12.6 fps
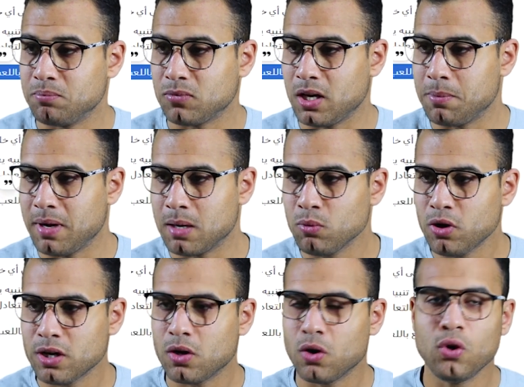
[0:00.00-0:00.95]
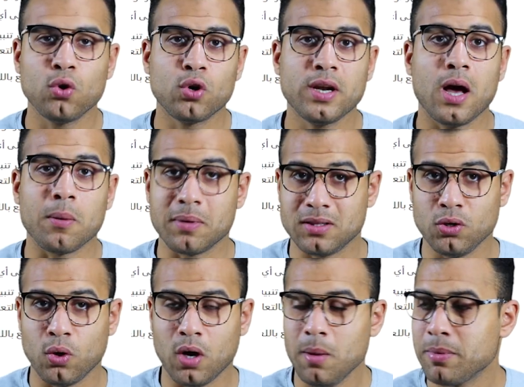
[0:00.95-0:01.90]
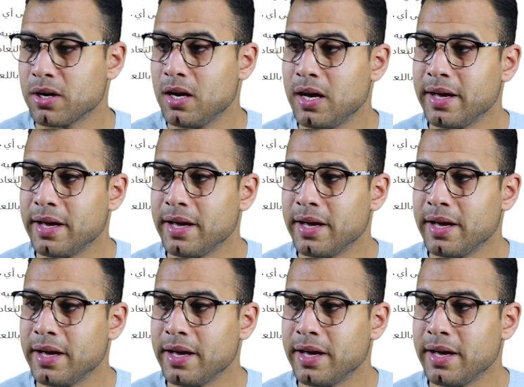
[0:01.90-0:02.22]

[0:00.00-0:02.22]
طيب انا ممكن اقول له هنا او بديله امر